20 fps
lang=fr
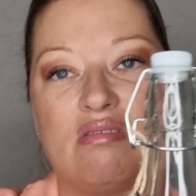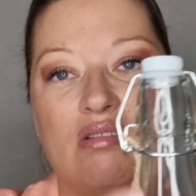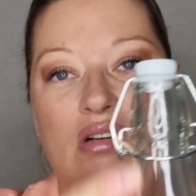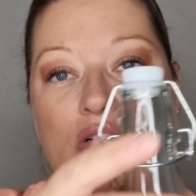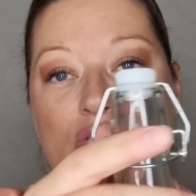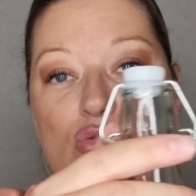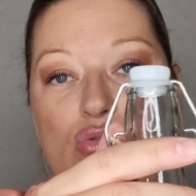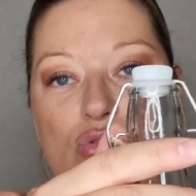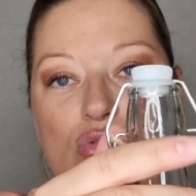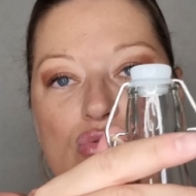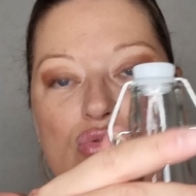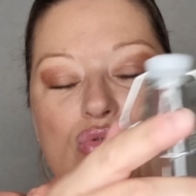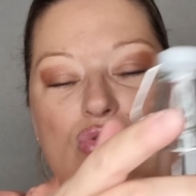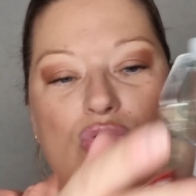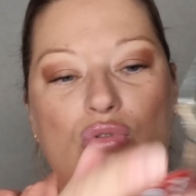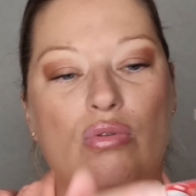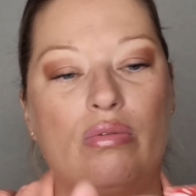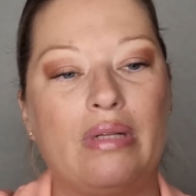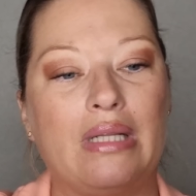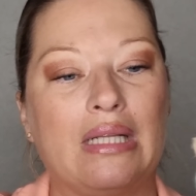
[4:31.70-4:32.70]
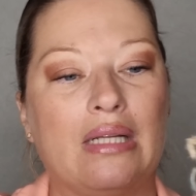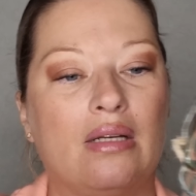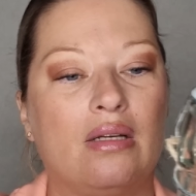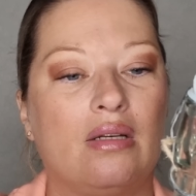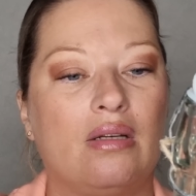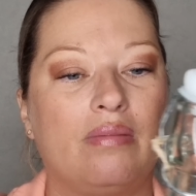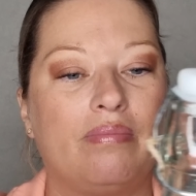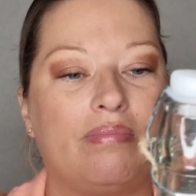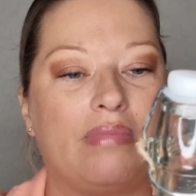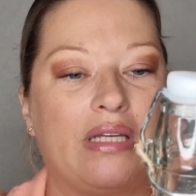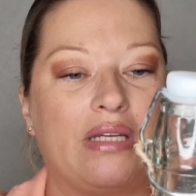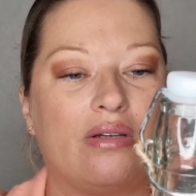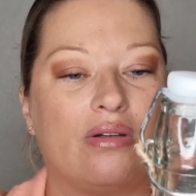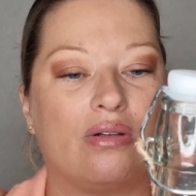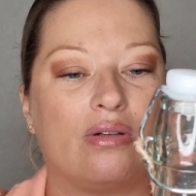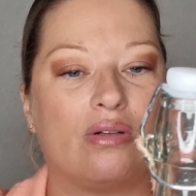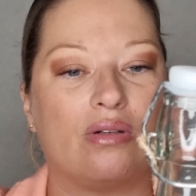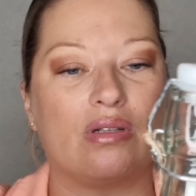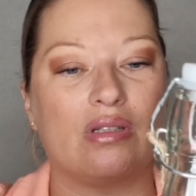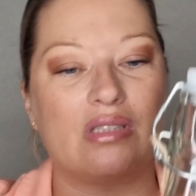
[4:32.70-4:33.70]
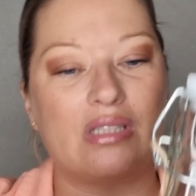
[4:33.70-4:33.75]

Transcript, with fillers: un truc tout con, mais euh,